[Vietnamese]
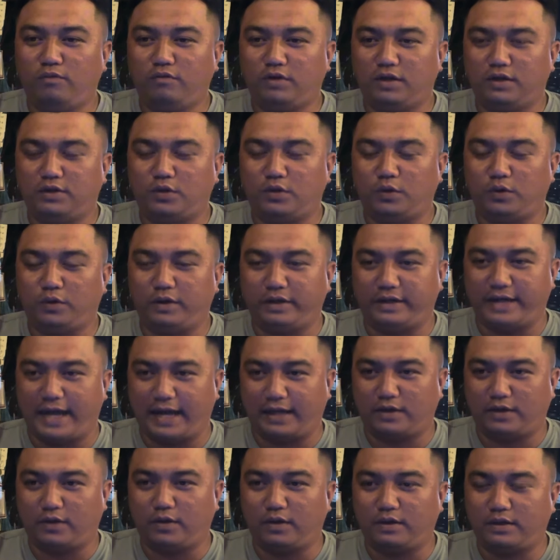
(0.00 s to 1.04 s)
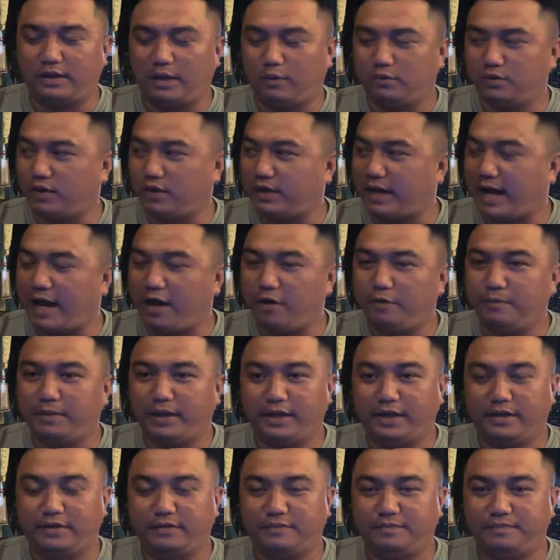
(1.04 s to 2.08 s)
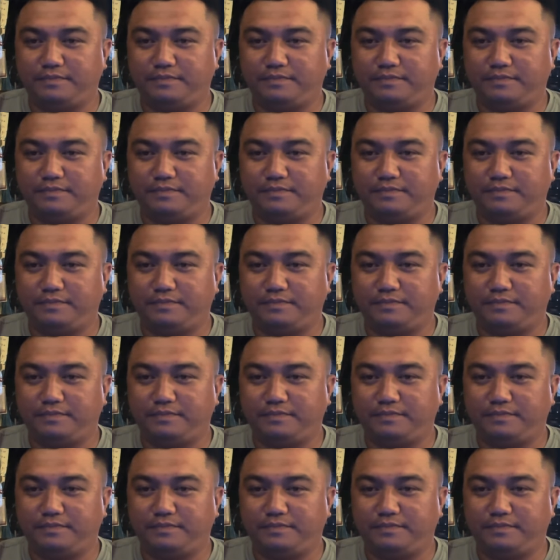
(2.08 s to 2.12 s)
ờ, chùa dàn cho lầu cho cao mà